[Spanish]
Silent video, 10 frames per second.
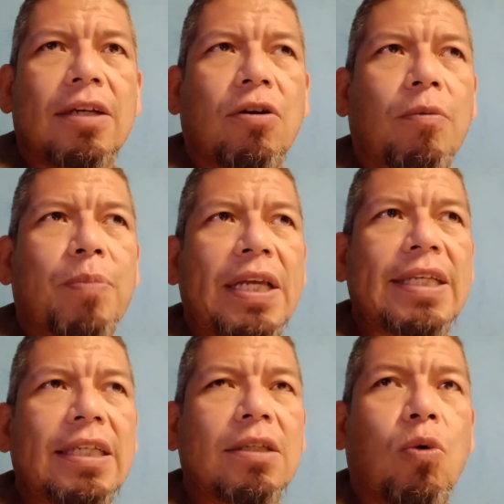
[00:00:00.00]
con
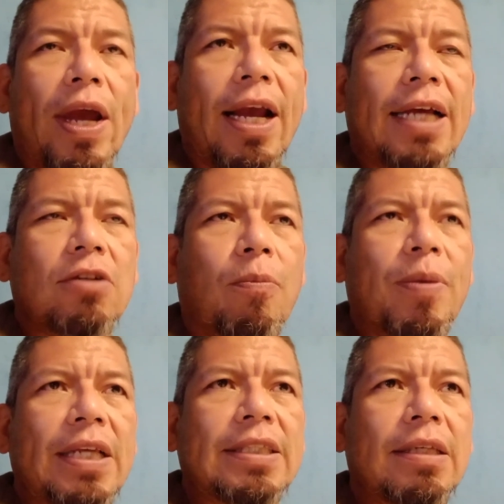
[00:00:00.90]
piezas huecas, con
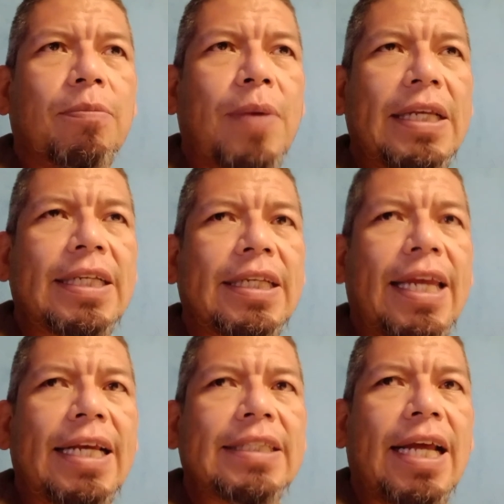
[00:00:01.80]
piezas que
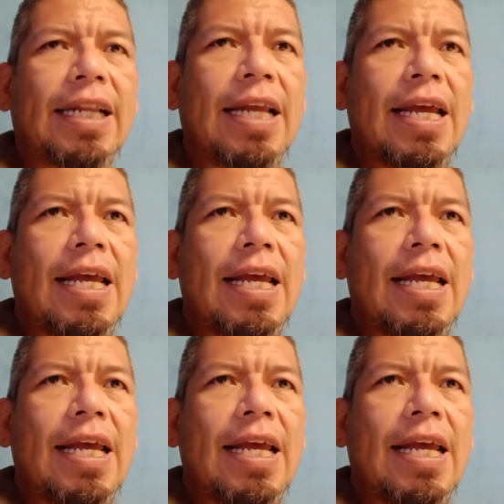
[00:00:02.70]
ya están